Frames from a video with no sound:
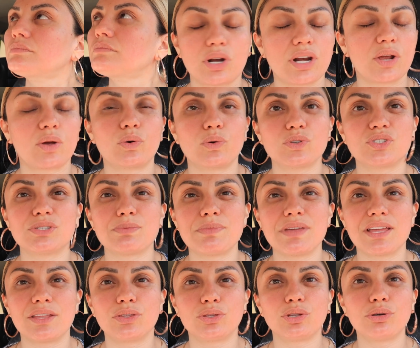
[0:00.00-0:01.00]

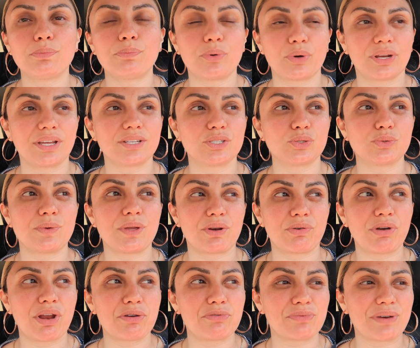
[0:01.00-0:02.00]
reconocimiento porque
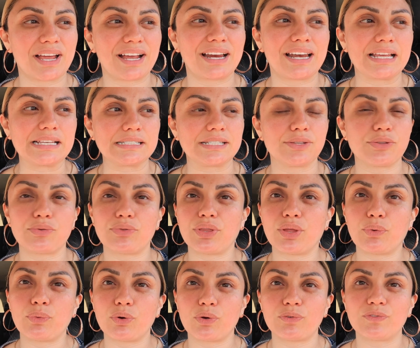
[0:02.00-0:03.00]
subieron en una clase
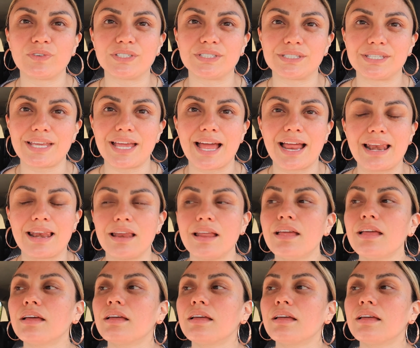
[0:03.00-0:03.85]
donde un oficial